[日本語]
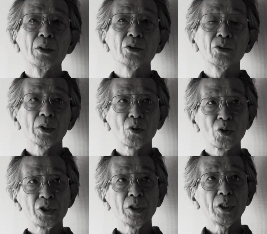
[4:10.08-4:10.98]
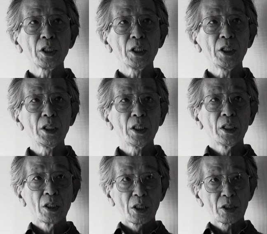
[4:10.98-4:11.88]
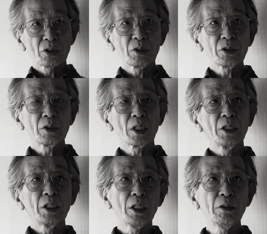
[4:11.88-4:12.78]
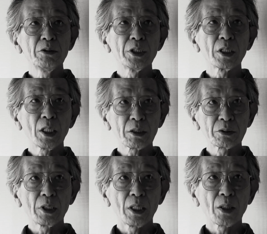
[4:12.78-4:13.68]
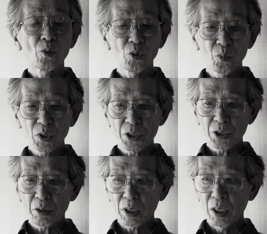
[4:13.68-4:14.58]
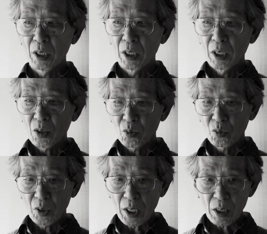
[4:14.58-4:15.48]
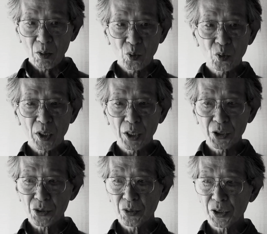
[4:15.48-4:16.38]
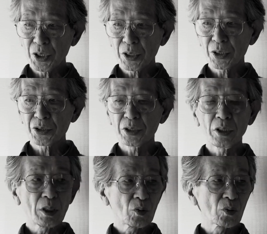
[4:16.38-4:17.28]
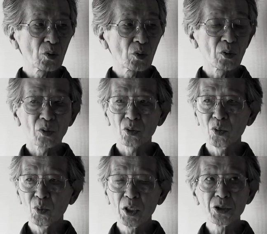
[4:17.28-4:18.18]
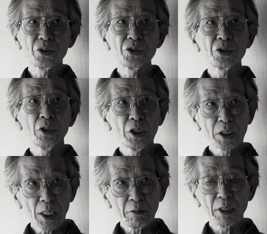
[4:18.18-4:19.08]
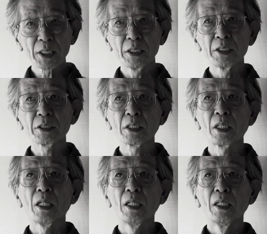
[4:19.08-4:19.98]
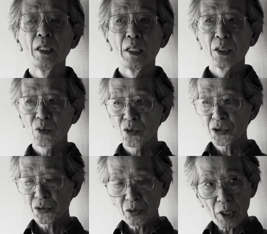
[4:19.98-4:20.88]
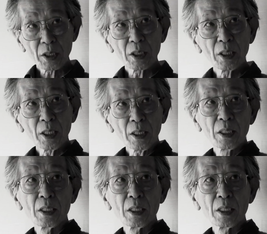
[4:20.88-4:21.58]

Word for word: そんな個人的にそれぞれが逃げるんじゃなくて子どもたちはこう学校で一緒に生活した友達と一緒にいたいわけですからこう集団でね